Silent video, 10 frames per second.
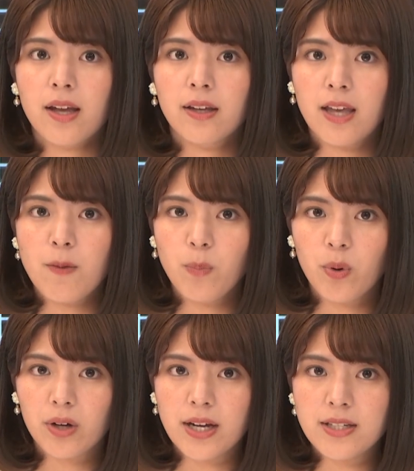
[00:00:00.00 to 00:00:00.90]
憲法
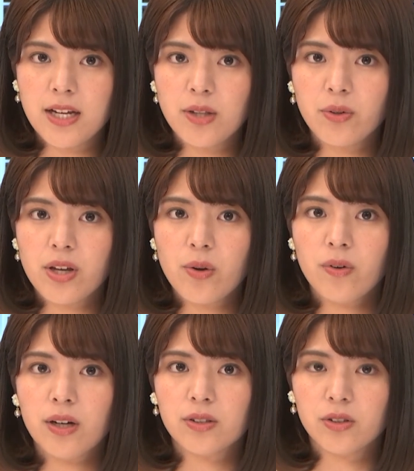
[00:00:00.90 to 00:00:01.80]
改正の議論
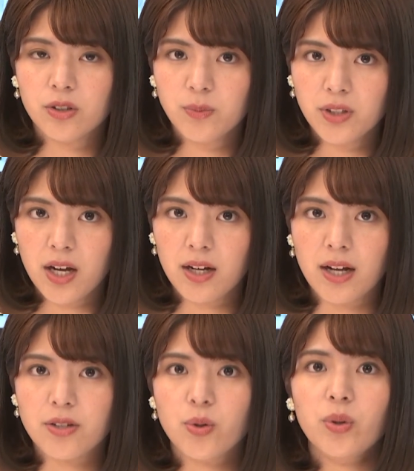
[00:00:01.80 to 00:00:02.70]
が進むかが
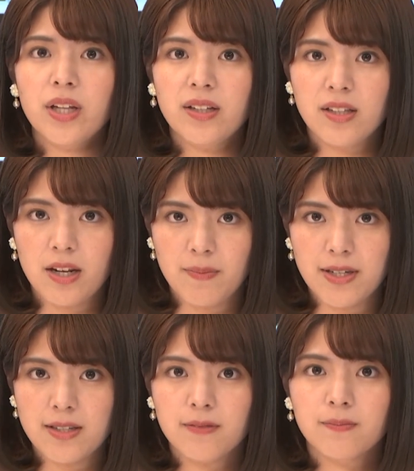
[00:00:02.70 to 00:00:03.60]
焦点になりま
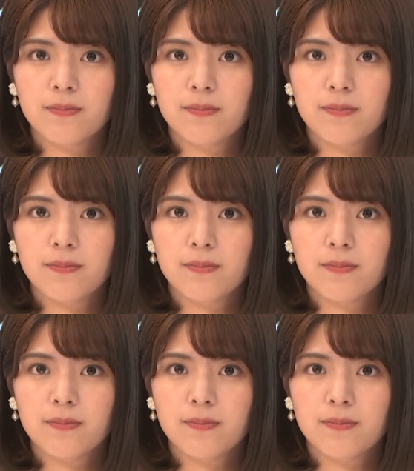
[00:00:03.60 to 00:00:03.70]
す